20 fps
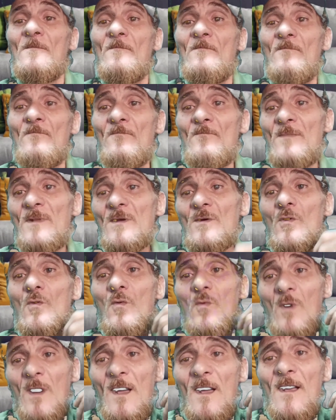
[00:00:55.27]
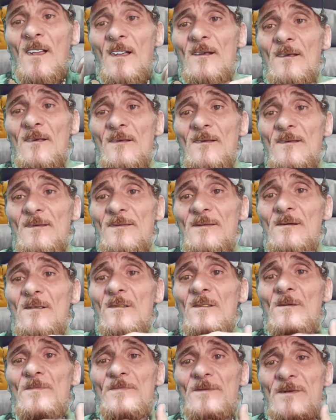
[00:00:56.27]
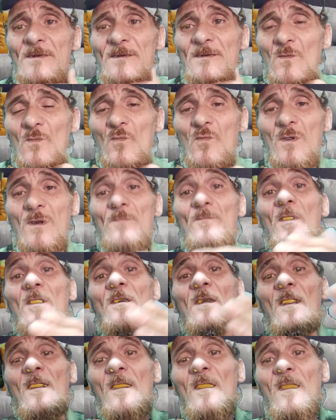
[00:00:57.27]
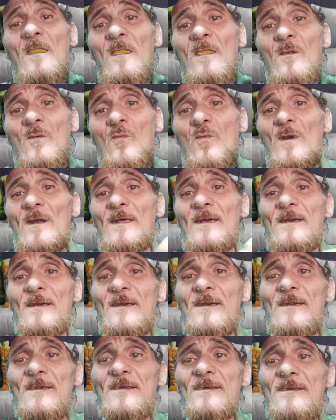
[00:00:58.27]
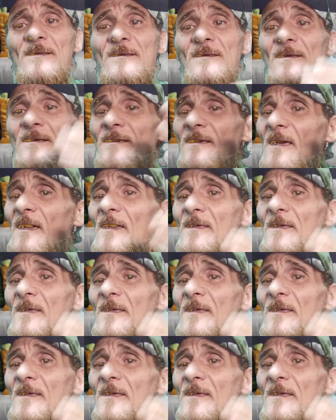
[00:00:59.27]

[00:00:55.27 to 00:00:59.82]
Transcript: من جواها صافي والبركة والخير كان